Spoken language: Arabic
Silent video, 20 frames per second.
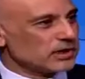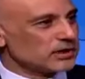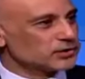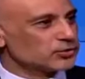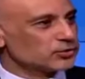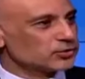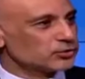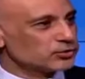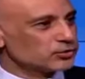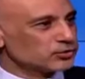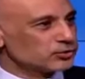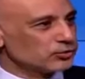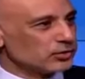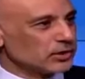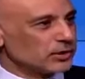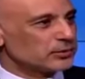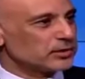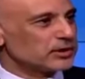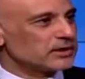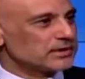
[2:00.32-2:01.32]
هالعشر
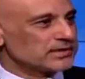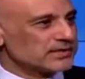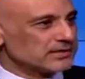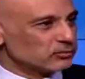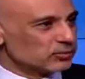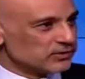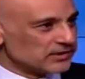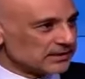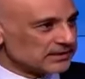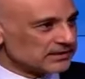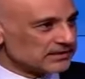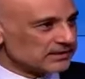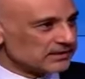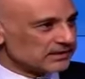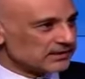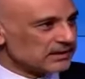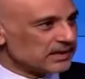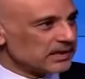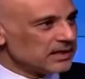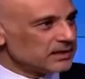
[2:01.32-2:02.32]
اشهر او يخلص
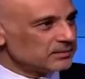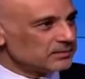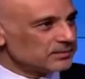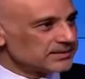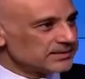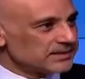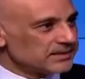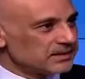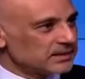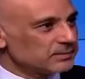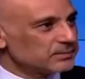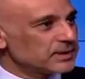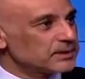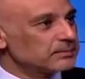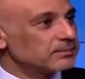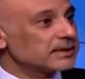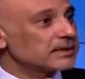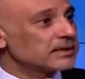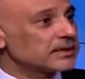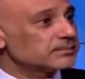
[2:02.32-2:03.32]
المسلسل بتصير
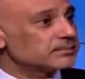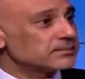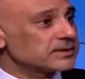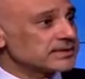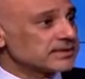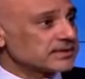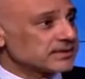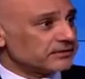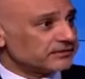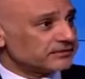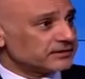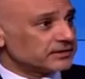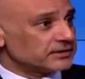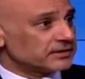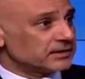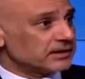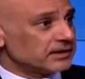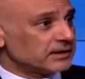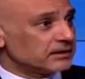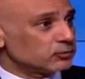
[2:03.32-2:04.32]
يمكن بركي
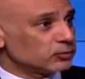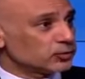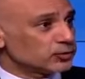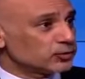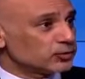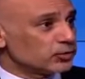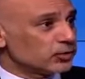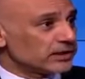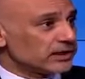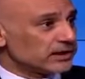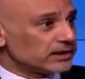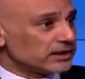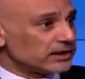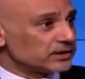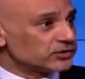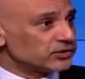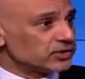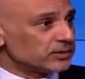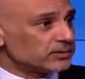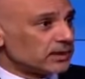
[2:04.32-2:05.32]
بتستفقدي للوجوه يلي
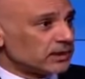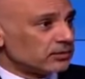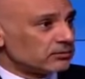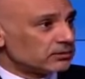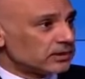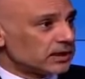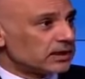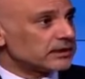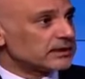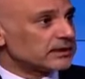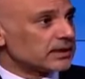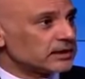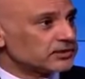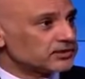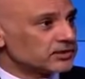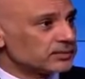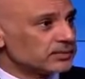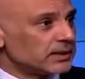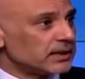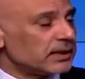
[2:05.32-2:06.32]
عشتي معهم كانك
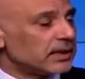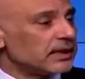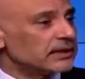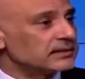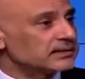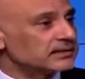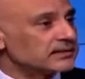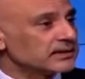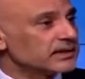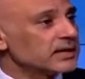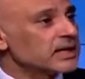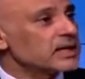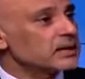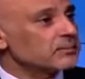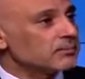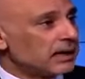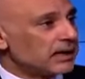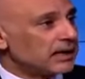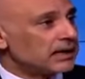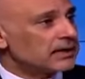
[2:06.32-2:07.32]
عايشه مع عائلتك يعني
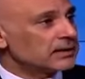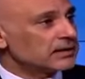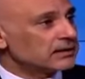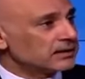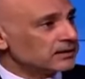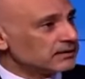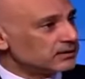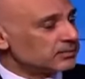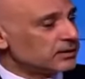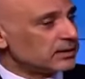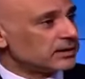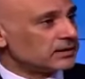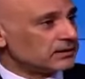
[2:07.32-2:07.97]
مع اهلك مع